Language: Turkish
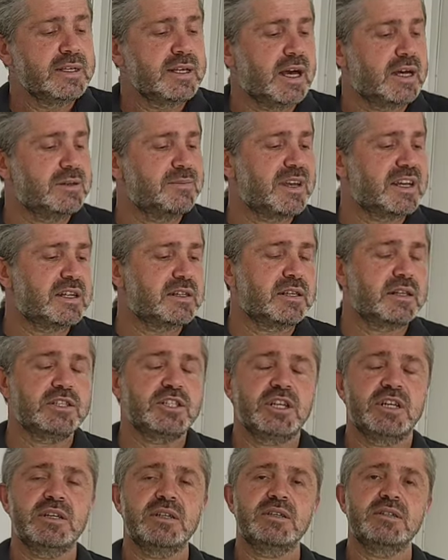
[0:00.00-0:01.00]
Yani
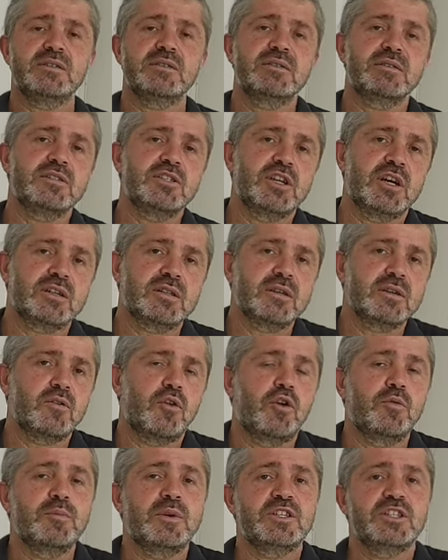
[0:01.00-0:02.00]
bekletileceği
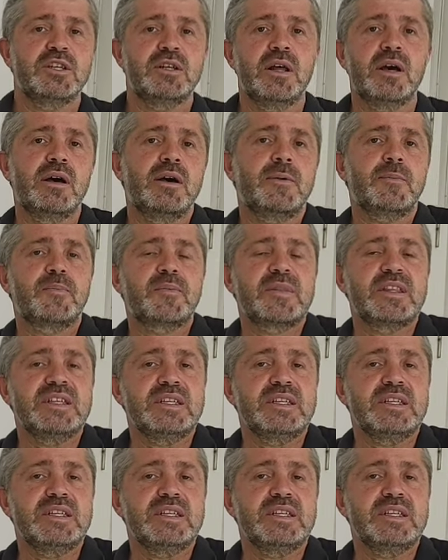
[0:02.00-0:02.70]
sıcaklık 15 ila